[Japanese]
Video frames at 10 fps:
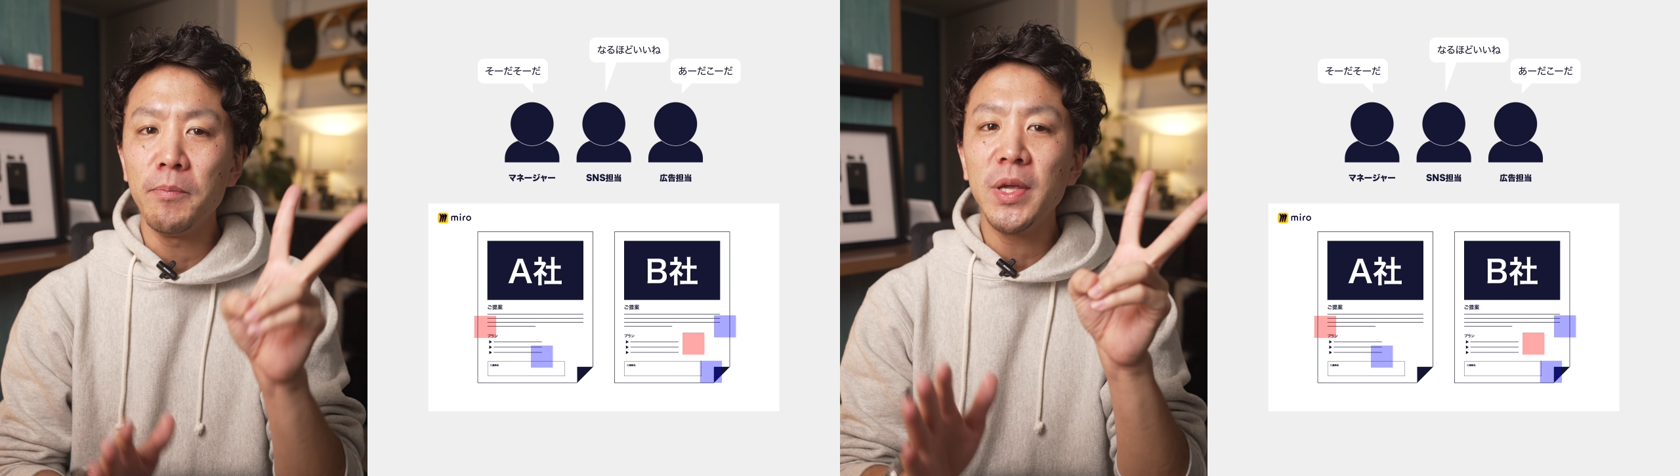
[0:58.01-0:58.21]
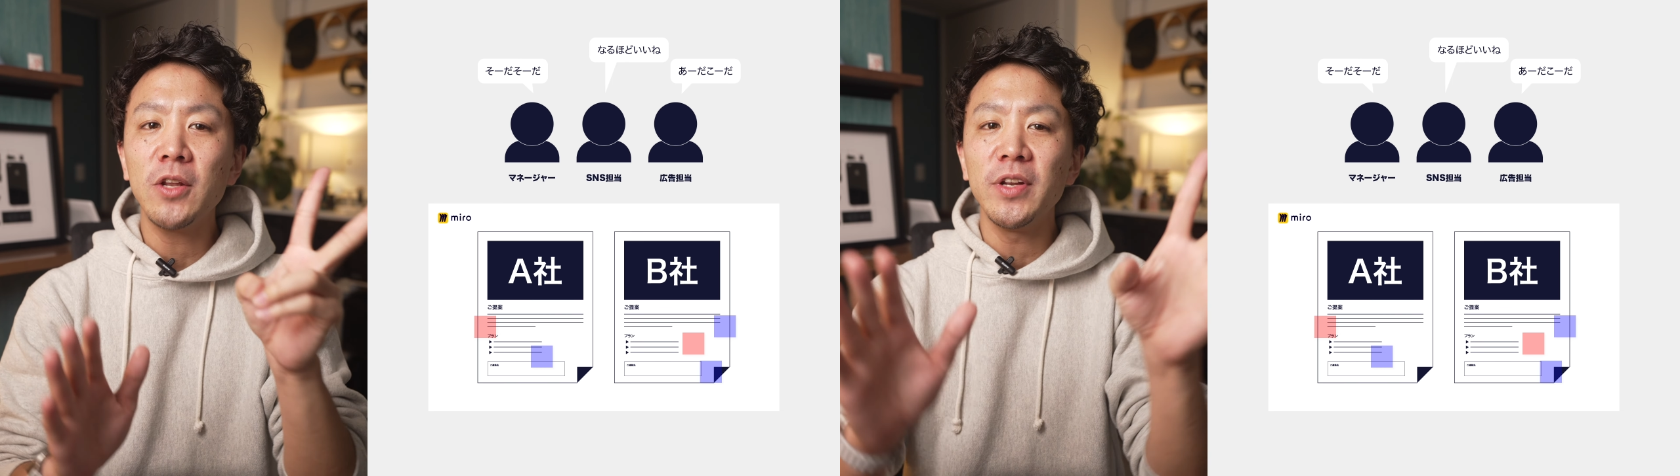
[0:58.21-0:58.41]

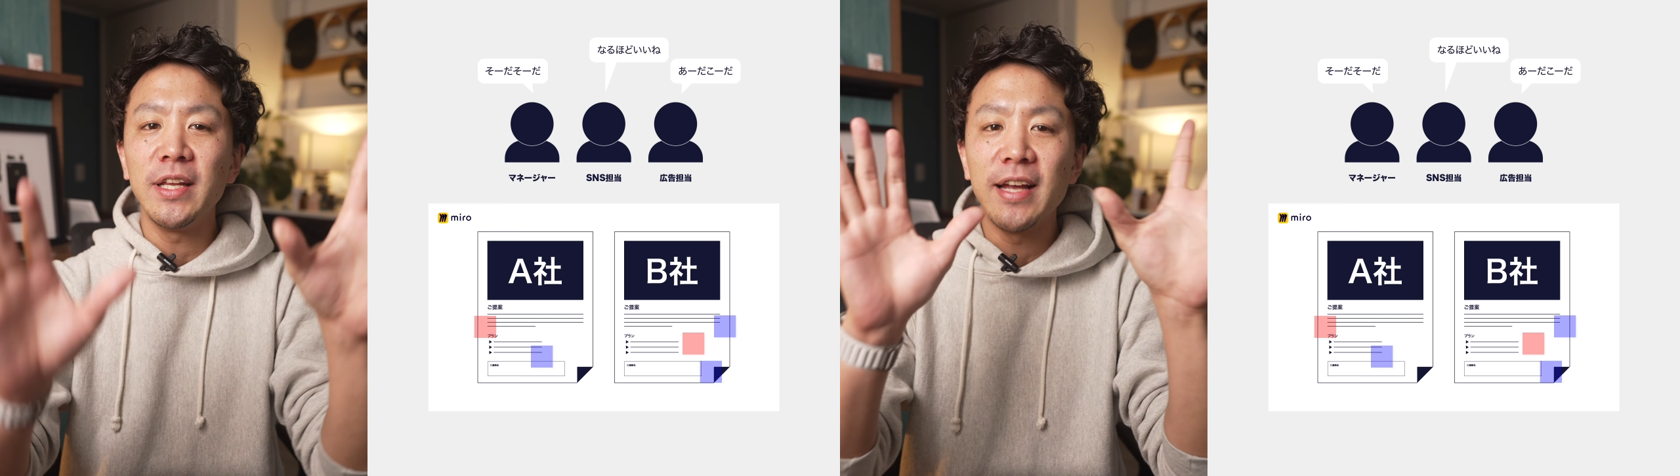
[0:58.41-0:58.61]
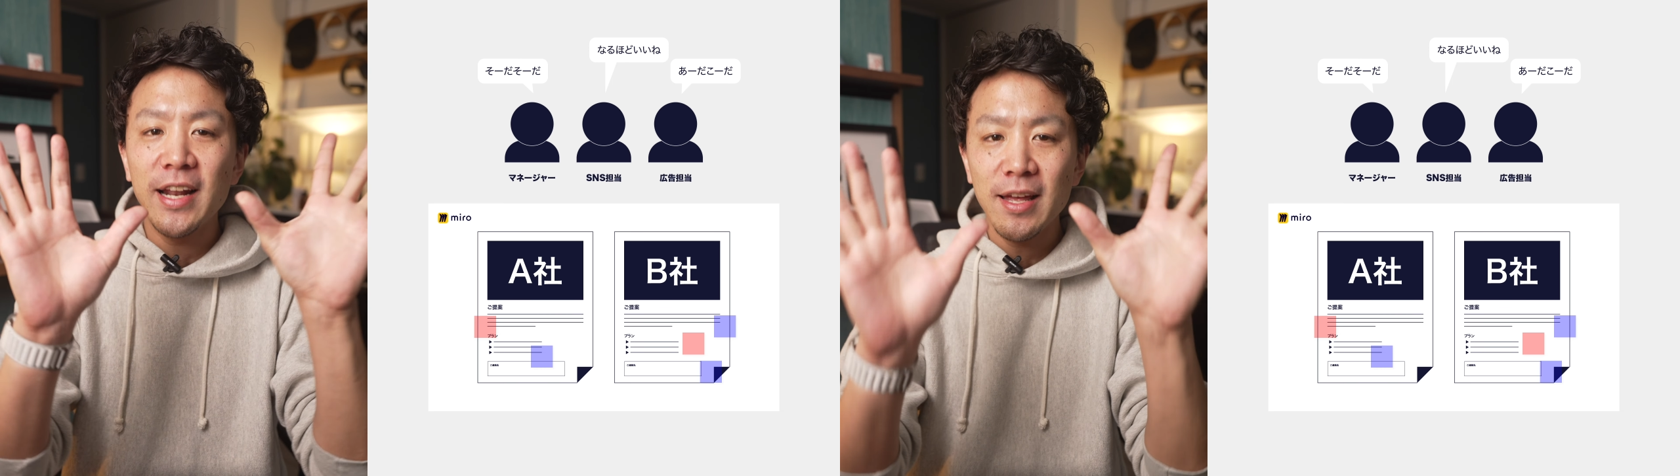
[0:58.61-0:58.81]
ミロ
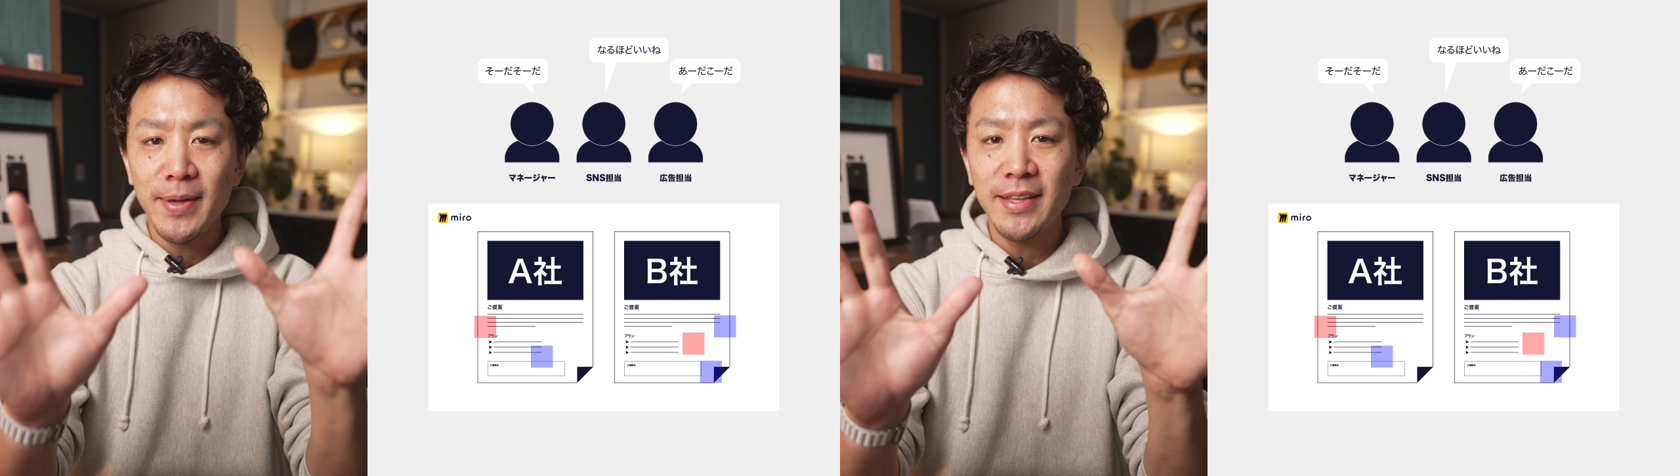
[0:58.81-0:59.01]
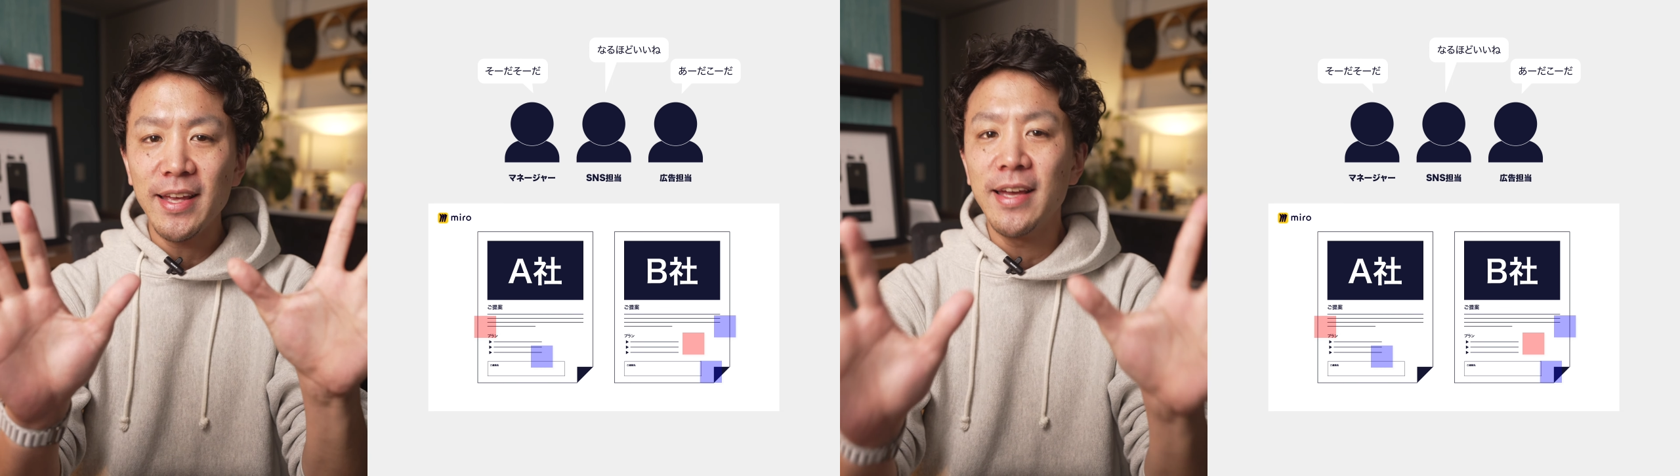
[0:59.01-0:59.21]
に並
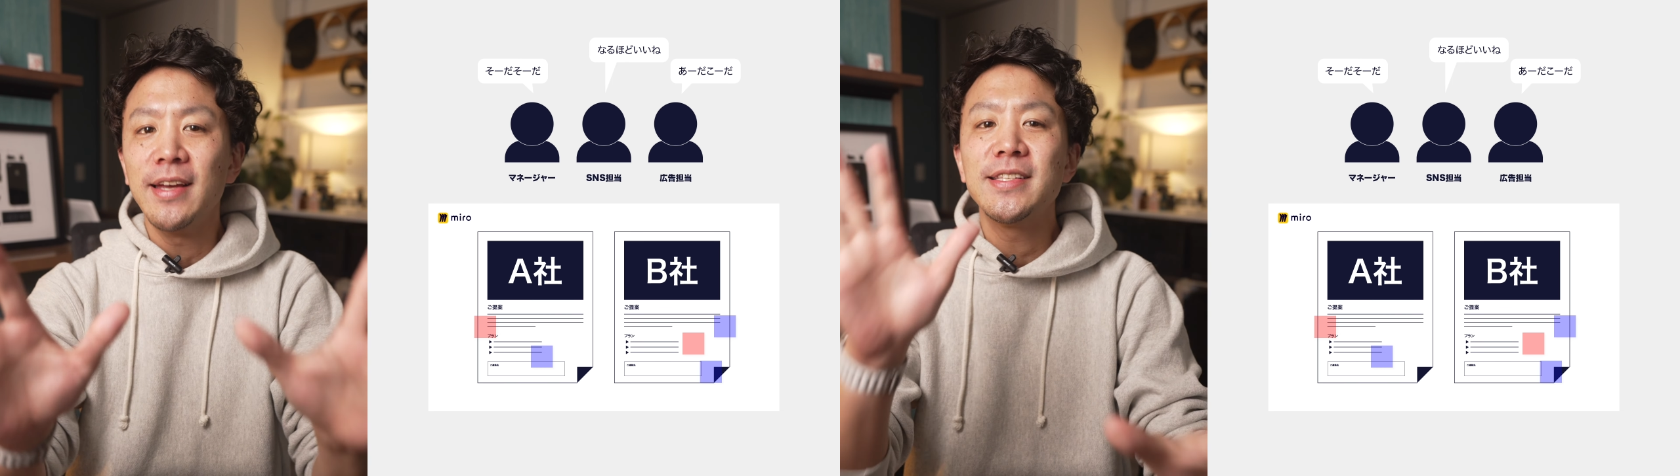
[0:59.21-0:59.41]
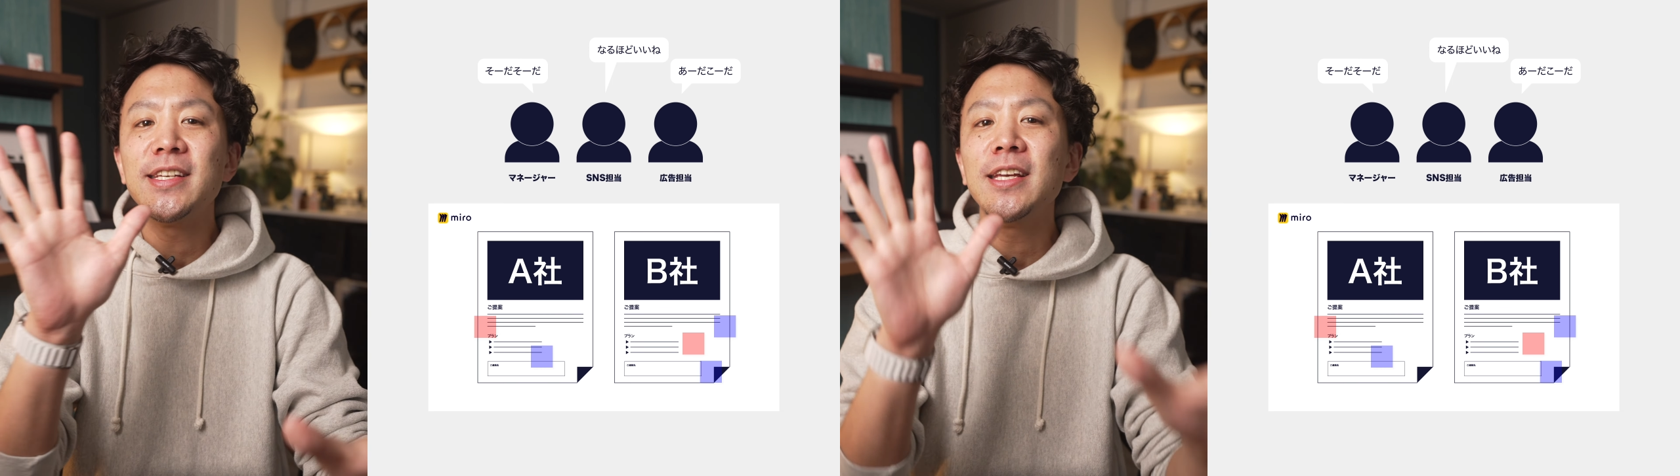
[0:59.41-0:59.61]
べて
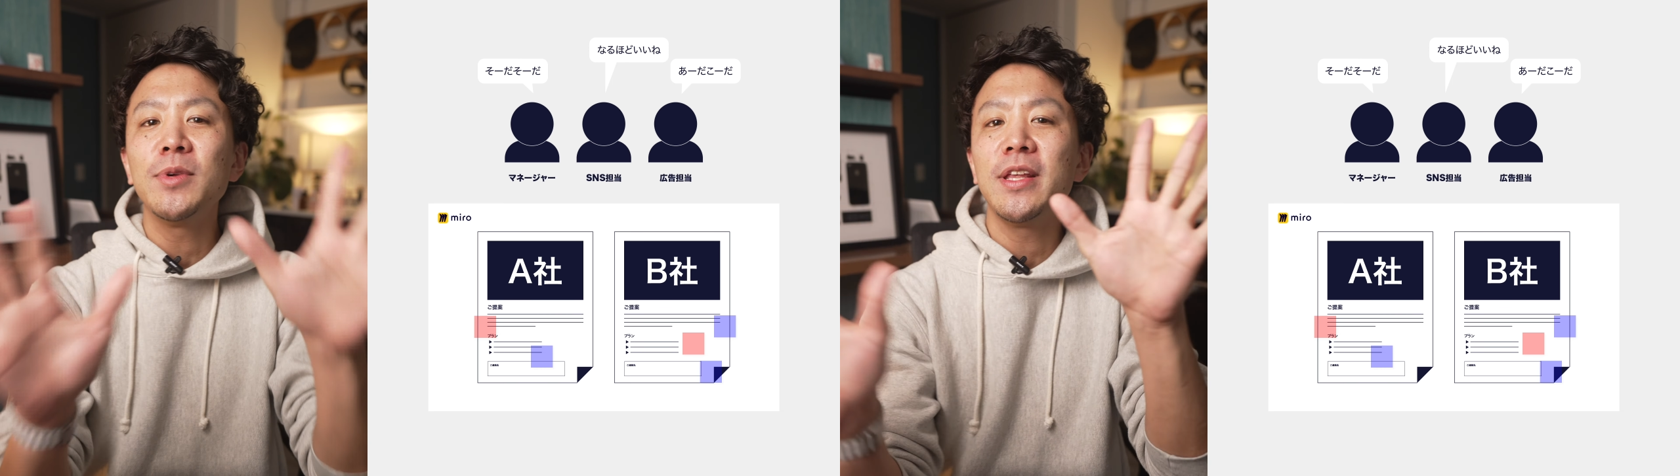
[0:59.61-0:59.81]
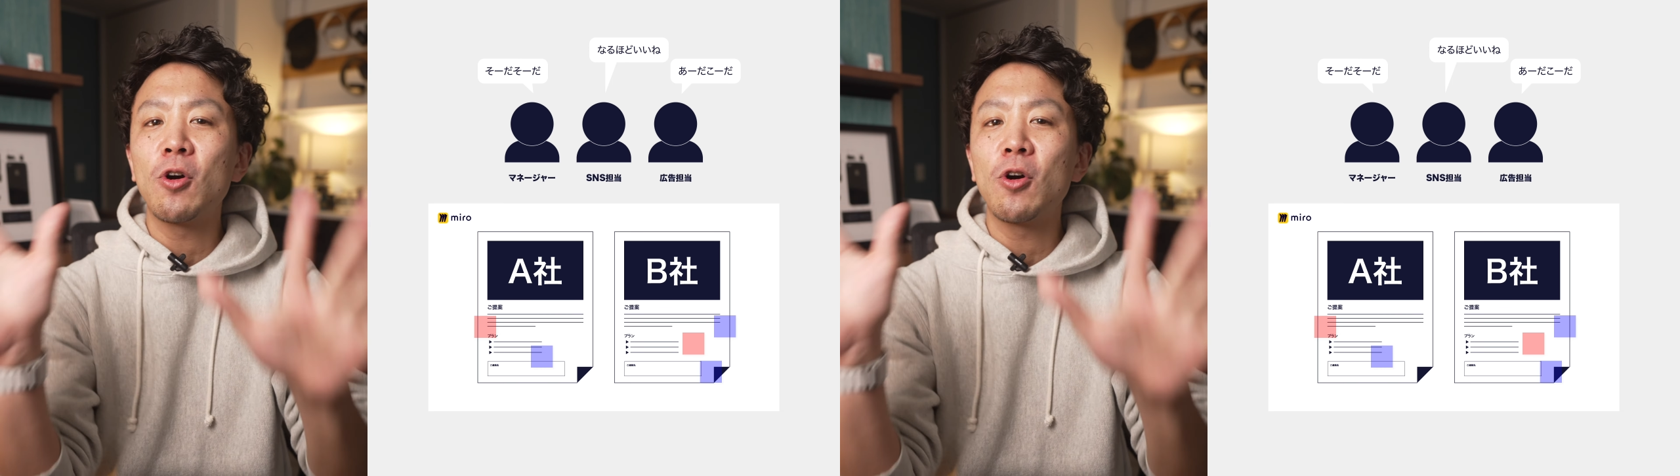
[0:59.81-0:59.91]
チームで